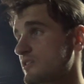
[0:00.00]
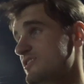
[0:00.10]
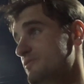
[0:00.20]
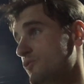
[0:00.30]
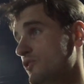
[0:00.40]

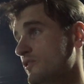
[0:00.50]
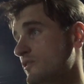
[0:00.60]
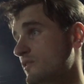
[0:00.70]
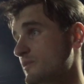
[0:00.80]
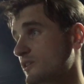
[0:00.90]
Здесь
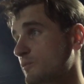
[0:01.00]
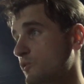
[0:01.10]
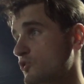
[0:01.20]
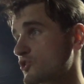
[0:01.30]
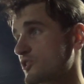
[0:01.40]
поле, во-первых,
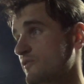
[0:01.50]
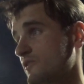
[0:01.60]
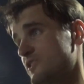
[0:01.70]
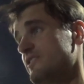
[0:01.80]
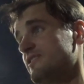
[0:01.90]
больше, чем
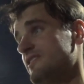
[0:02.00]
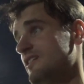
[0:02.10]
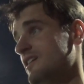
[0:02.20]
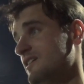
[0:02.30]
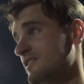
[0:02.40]
во всех,
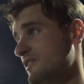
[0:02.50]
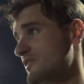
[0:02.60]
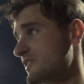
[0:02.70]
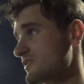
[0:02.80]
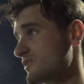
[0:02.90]
на
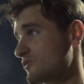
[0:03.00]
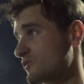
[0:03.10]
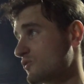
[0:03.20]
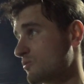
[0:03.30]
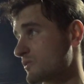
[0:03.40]
всех
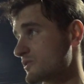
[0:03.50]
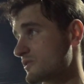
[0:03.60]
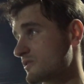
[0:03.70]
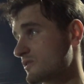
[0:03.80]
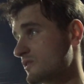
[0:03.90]
стадионах области.